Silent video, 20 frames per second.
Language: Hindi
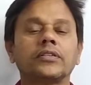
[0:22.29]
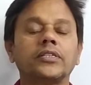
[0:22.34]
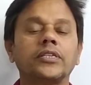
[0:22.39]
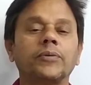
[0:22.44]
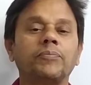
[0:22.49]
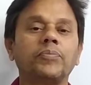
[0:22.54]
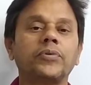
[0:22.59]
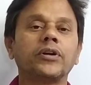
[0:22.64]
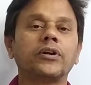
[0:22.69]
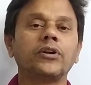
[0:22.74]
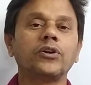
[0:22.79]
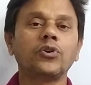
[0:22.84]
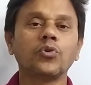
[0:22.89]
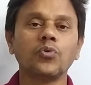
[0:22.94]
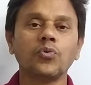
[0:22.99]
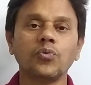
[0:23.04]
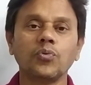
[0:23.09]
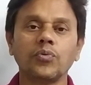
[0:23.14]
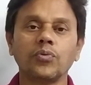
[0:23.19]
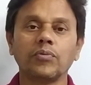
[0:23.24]
चैप्टर
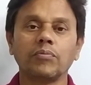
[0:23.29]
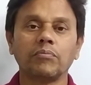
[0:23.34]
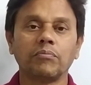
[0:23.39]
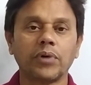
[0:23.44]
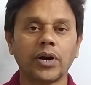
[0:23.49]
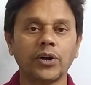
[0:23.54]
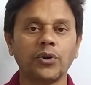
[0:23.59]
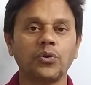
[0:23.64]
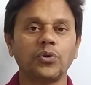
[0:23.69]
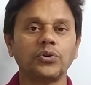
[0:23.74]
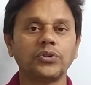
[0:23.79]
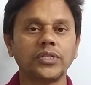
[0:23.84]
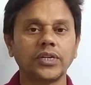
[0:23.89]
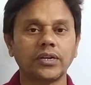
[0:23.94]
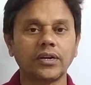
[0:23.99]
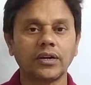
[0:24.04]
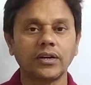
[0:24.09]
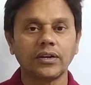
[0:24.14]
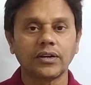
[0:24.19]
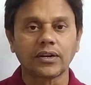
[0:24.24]
टू
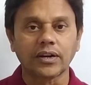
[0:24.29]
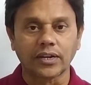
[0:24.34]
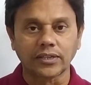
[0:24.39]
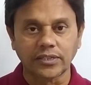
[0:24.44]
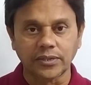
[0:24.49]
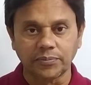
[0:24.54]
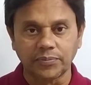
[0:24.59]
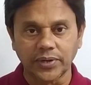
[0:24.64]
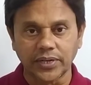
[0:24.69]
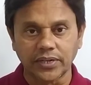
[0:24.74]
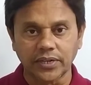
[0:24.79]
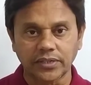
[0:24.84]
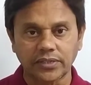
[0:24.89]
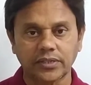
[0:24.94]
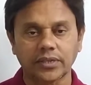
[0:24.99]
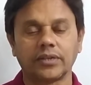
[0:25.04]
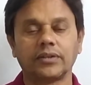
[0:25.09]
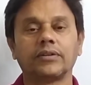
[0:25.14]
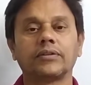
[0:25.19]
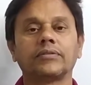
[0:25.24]
बायोलॉजिकल
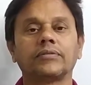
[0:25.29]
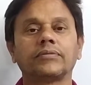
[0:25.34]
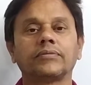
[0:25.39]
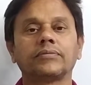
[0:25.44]
क्लासिफिकेशन